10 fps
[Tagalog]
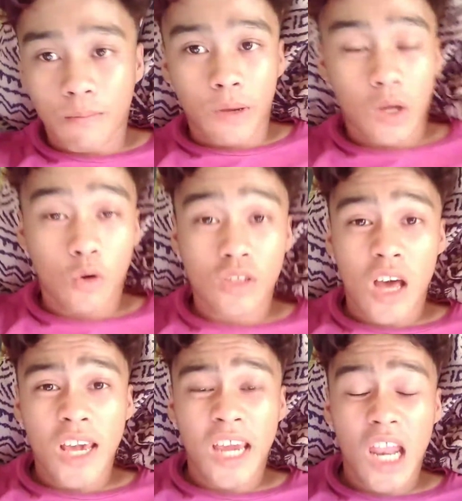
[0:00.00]
Pero
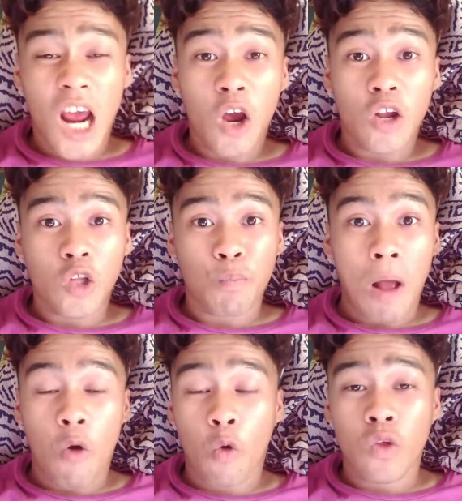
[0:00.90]
usay, kailangan ko na ito
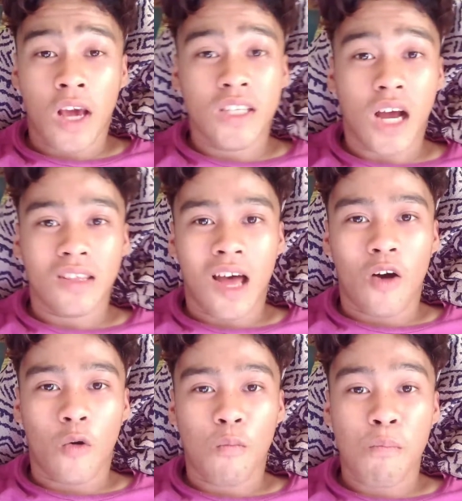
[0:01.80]
pakungunang isa
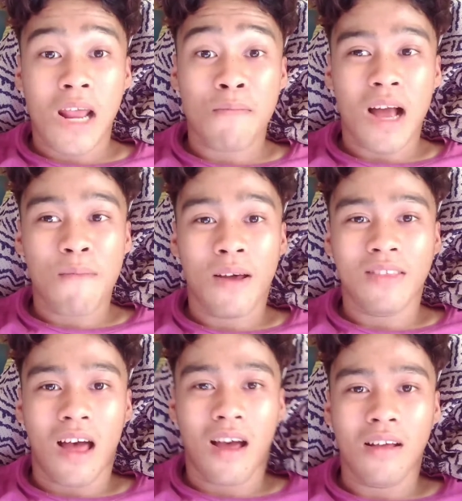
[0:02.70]
katao para
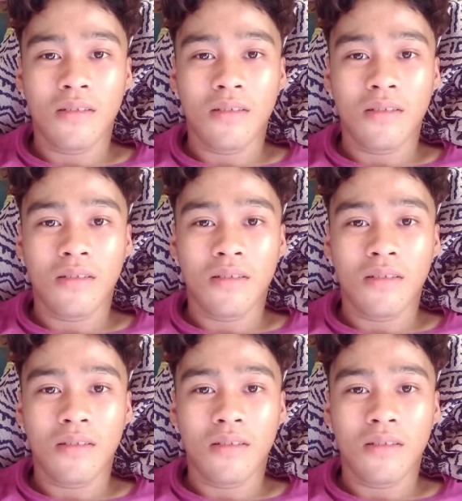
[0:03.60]
makamata